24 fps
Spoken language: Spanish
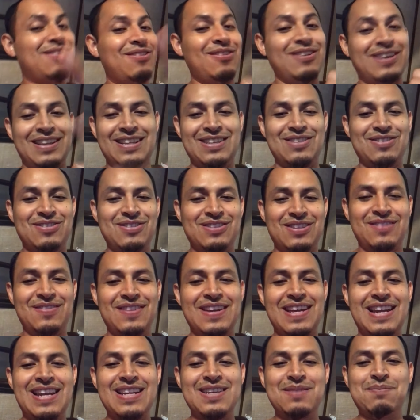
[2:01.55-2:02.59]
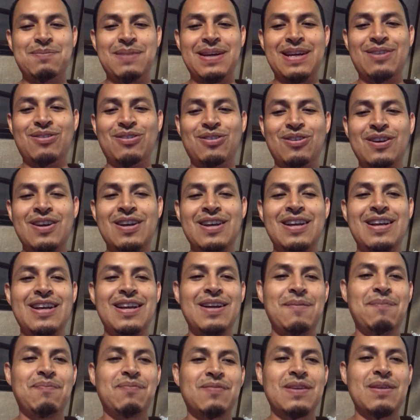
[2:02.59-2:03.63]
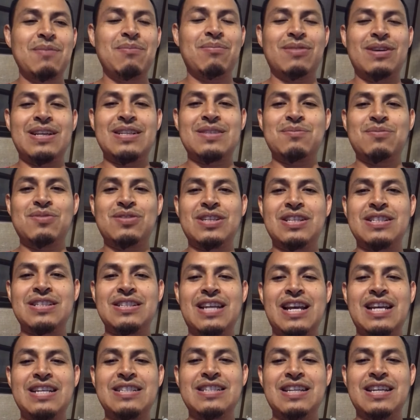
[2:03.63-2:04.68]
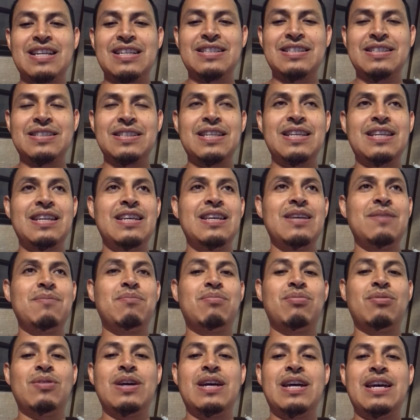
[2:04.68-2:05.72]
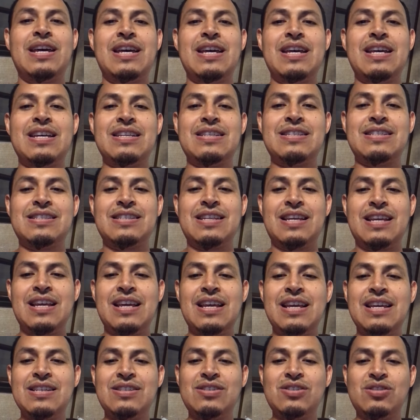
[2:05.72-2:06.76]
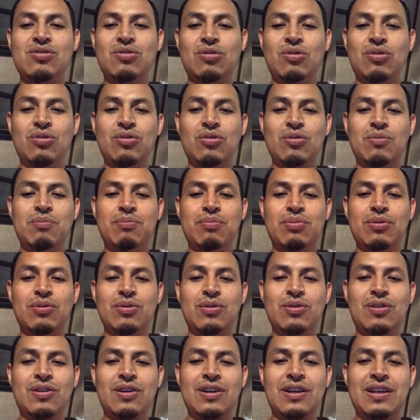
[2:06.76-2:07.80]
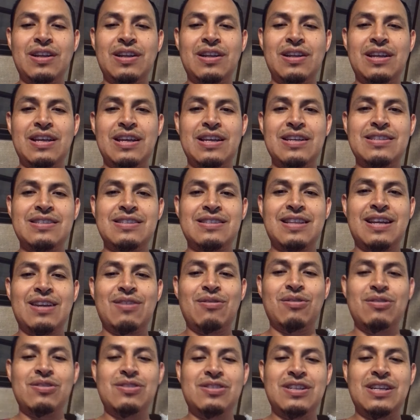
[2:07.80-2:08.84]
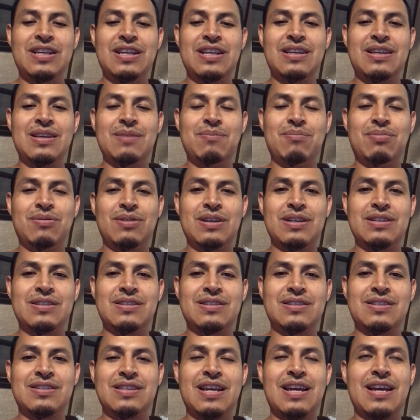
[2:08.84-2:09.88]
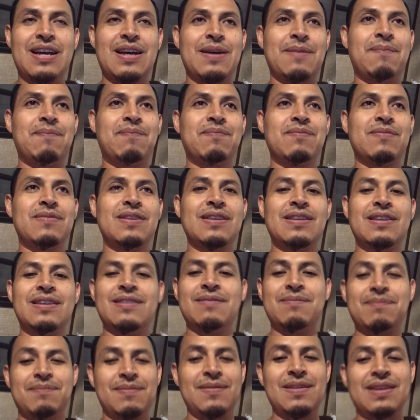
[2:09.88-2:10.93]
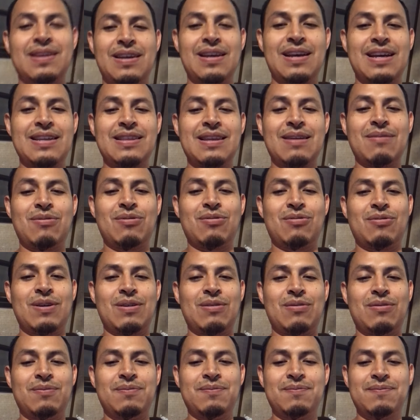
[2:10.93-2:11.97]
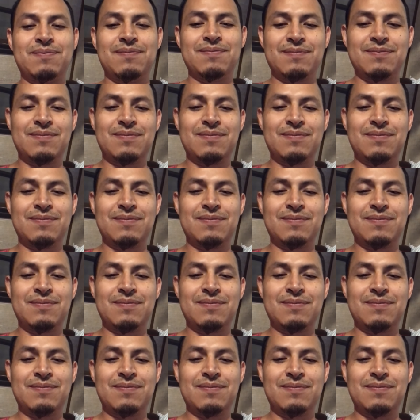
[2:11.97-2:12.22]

yo que te suscribieras, pero pues muchas gracias y pues es todo por esta noche y pues ah, ahí te hablo luego.